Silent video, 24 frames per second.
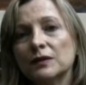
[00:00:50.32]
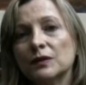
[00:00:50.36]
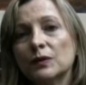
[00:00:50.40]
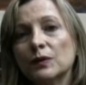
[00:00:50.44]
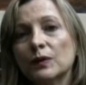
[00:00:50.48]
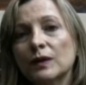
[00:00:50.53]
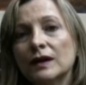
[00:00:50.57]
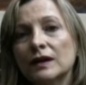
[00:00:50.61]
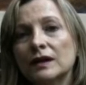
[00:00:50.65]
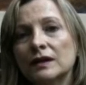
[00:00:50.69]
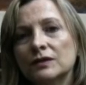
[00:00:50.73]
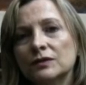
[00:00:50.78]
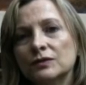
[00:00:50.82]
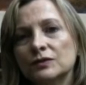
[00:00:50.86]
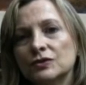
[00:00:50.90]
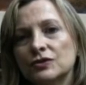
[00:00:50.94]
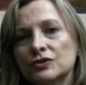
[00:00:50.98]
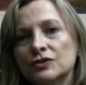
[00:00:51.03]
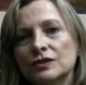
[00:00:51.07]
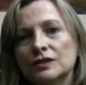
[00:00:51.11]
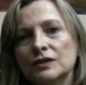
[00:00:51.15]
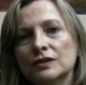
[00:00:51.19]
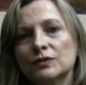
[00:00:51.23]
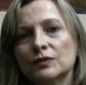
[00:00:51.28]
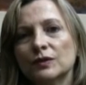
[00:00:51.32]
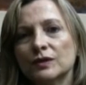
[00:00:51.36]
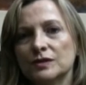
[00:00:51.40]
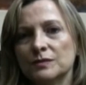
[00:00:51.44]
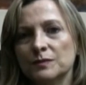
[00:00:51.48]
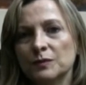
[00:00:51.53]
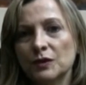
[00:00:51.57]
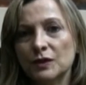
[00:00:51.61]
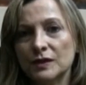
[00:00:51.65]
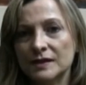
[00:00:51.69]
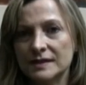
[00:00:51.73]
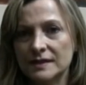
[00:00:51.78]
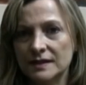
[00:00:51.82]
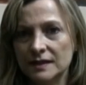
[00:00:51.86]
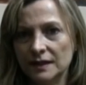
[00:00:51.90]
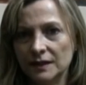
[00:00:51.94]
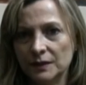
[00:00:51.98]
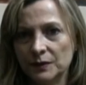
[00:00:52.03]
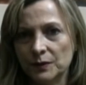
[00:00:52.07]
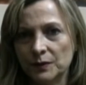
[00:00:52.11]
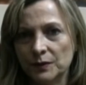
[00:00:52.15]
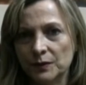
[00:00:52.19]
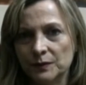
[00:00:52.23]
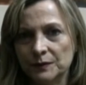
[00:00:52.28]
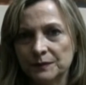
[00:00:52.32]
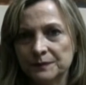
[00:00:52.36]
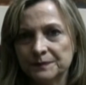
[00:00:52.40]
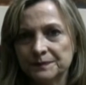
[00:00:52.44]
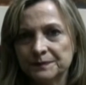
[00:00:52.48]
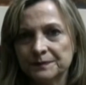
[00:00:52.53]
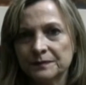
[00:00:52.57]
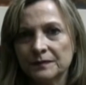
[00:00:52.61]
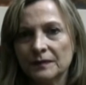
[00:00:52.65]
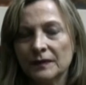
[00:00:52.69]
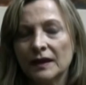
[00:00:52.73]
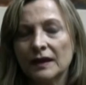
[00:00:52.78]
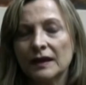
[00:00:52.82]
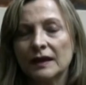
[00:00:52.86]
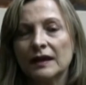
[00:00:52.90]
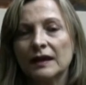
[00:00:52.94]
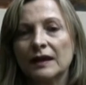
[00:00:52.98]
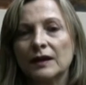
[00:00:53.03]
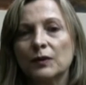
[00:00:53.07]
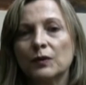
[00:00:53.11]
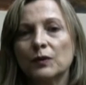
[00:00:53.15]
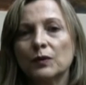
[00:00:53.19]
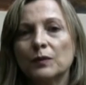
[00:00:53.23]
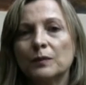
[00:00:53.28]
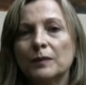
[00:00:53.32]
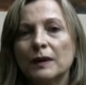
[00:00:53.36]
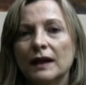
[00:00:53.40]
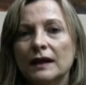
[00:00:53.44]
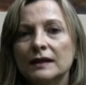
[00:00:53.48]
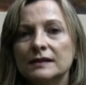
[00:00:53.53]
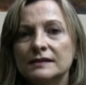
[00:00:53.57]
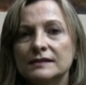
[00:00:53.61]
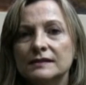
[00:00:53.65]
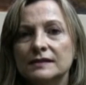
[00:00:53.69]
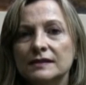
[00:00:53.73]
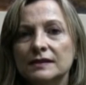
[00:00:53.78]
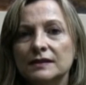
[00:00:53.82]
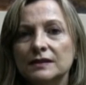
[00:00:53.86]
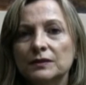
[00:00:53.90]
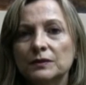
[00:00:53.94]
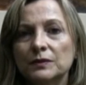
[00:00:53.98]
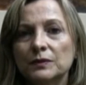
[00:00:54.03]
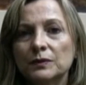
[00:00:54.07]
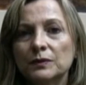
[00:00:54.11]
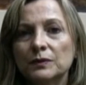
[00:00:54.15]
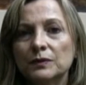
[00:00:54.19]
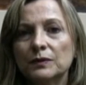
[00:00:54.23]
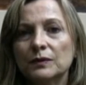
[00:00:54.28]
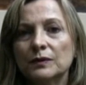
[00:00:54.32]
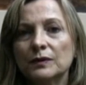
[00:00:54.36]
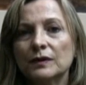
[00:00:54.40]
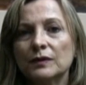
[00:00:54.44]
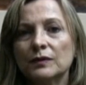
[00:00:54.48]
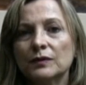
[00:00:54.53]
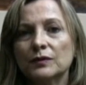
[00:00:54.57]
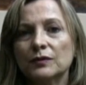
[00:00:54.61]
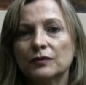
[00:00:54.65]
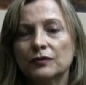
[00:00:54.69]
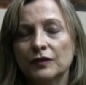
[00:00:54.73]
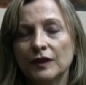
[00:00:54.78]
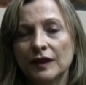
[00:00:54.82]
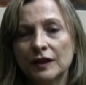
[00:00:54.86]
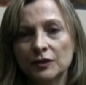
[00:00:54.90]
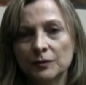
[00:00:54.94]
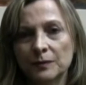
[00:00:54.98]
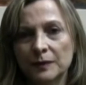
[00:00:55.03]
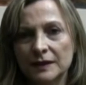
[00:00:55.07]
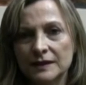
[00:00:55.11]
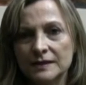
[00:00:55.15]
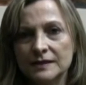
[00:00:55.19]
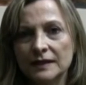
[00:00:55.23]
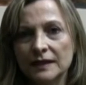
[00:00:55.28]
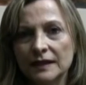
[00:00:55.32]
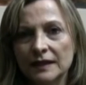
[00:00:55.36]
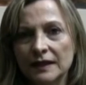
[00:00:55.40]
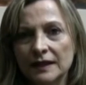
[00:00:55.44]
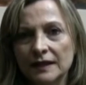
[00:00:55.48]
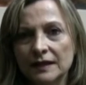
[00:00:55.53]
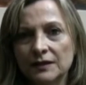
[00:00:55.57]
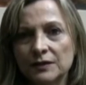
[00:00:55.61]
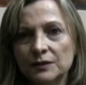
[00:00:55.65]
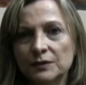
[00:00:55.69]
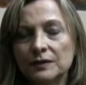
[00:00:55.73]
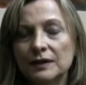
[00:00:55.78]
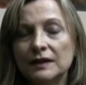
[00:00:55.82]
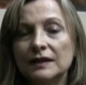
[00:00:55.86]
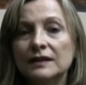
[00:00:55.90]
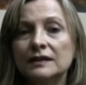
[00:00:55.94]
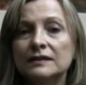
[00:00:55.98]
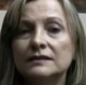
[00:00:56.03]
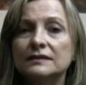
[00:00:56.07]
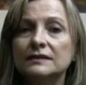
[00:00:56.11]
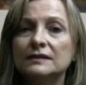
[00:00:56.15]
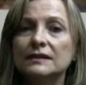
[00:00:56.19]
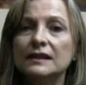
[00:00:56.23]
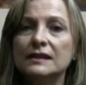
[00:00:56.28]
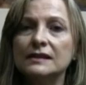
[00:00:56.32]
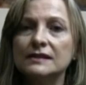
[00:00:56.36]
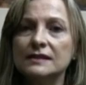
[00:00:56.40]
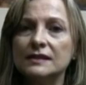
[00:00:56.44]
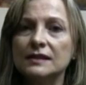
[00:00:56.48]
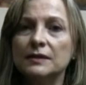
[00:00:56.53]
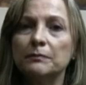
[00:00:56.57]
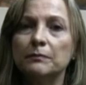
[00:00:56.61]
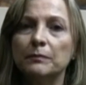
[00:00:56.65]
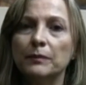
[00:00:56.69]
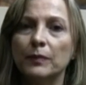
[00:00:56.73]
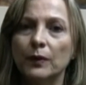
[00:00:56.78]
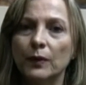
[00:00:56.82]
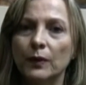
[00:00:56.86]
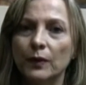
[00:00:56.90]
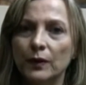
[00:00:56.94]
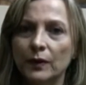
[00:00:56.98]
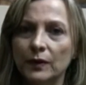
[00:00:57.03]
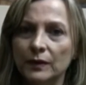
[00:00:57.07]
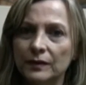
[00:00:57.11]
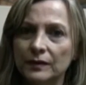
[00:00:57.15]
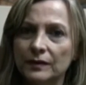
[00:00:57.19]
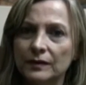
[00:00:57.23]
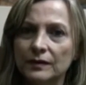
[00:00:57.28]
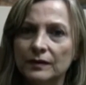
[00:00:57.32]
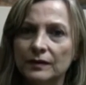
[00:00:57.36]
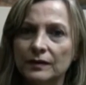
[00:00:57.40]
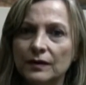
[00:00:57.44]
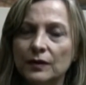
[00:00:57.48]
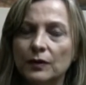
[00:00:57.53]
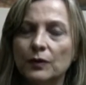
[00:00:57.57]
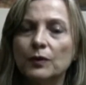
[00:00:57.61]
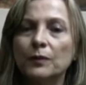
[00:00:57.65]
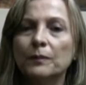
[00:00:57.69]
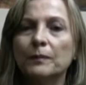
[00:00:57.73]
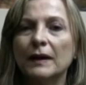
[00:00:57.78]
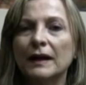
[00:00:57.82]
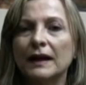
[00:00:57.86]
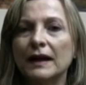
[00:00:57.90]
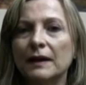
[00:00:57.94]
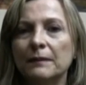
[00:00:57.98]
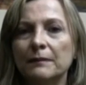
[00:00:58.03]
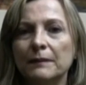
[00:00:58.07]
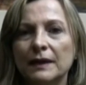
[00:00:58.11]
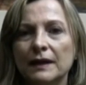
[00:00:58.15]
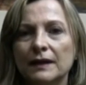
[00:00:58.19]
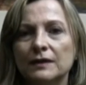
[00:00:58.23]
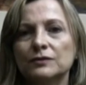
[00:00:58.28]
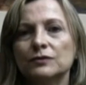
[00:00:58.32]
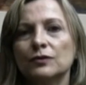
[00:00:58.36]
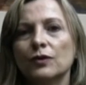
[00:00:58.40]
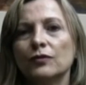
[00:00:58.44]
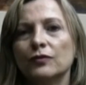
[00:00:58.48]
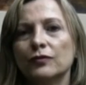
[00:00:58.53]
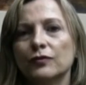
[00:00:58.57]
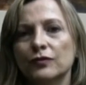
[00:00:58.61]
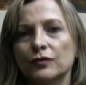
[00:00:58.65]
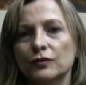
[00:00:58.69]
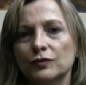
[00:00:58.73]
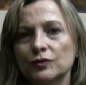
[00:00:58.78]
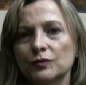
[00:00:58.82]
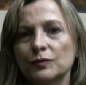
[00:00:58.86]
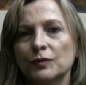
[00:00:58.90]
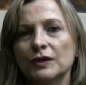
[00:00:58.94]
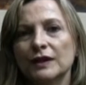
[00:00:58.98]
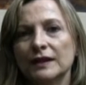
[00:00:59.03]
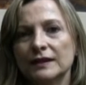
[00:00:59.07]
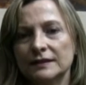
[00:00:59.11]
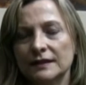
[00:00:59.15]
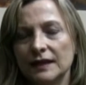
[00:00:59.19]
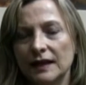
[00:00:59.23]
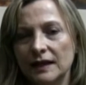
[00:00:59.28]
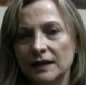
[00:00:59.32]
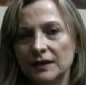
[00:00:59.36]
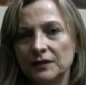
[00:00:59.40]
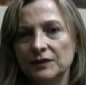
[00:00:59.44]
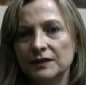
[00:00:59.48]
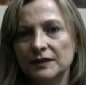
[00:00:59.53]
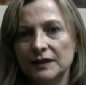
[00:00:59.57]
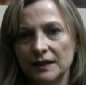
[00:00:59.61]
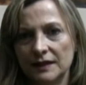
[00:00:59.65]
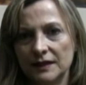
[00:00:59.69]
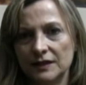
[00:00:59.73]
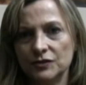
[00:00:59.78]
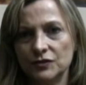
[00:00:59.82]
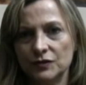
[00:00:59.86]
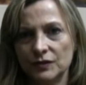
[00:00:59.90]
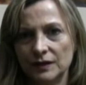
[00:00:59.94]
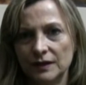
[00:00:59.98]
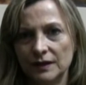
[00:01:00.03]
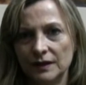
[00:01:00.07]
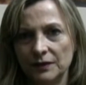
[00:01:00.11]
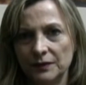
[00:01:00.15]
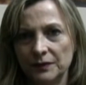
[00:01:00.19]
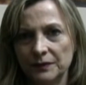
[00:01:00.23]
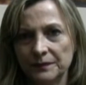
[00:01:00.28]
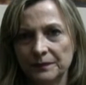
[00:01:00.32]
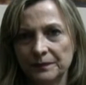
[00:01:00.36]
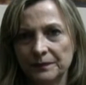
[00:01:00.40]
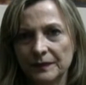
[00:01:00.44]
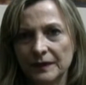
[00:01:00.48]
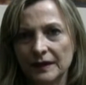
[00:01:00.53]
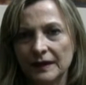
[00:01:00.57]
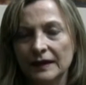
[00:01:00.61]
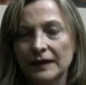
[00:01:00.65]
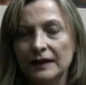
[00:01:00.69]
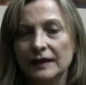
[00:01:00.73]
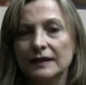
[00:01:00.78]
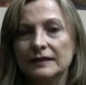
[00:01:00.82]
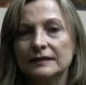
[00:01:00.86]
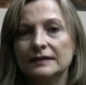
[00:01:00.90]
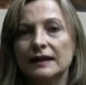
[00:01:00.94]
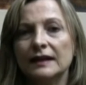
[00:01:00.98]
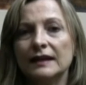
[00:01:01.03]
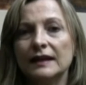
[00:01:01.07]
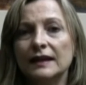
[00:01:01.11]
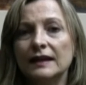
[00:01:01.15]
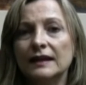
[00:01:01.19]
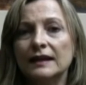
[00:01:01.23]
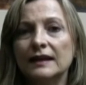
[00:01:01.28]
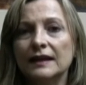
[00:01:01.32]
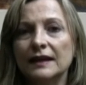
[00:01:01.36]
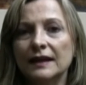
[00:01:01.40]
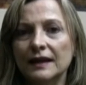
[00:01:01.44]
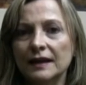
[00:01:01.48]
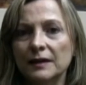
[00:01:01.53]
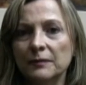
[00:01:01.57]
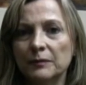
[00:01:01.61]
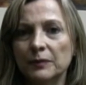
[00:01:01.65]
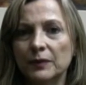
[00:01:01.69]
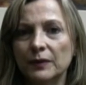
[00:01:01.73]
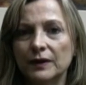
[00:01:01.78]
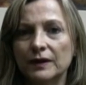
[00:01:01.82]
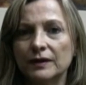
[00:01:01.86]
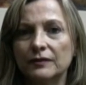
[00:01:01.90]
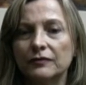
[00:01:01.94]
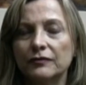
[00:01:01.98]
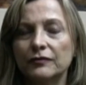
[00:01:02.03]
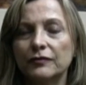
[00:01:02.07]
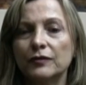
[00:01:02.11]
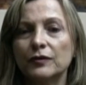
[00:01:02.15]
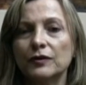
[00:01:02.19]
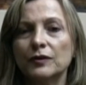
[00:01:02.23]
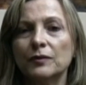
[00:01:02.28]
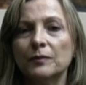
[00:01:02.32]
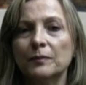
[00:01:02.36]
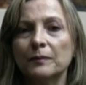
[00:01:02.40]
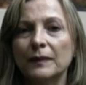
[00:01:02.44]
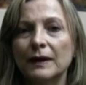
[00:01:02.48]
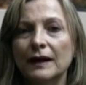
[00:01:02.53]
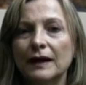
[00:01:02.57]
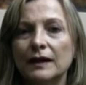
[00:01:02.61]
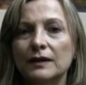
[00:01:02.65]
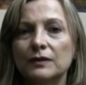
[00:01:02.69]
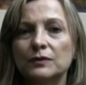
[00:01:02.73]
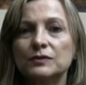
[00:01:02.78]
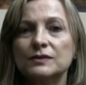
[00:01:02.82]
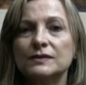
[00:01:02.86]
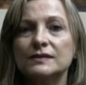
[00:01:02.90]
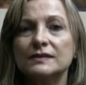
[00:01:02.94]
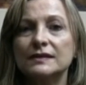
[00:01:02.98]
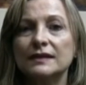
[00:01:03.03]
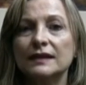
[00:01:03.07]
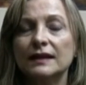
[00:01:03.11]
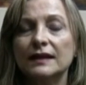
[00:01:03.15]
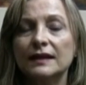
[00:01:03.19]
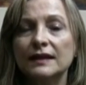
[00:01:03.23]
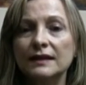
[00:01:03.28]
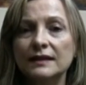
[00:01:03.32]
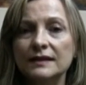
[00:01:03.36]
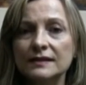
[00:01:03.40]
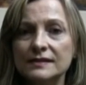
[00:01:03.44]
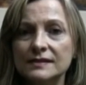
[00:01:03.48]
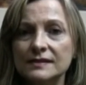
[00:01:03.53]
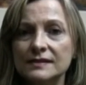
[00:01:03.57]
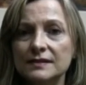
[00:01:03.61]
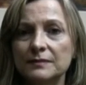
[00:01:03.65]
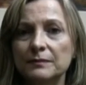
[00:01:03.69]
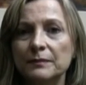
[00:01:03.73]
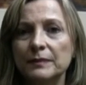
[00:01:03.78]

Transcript: No ano de 2005, o Brasil, o governo brasileiro antecipou o pagamento ao Fundo Monetário Internacional. Naquela época foram pagos 15